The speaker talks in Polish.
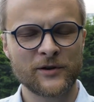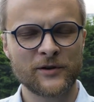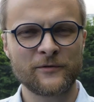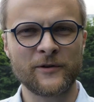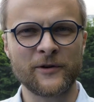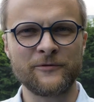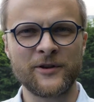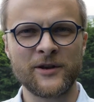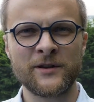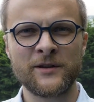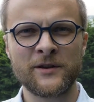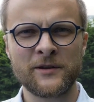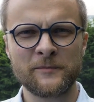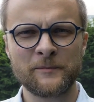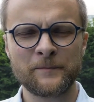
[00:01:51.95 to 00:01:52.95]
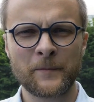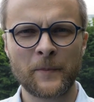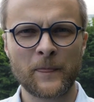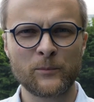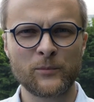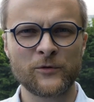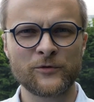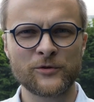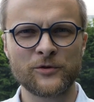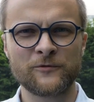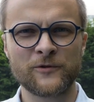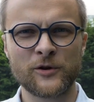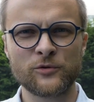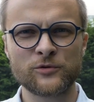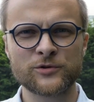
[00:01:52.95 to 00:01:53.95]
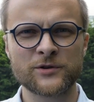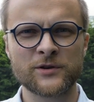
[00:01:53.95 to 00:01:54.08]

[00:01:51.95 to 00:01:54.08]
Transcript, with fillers: Krwawienie powodowało,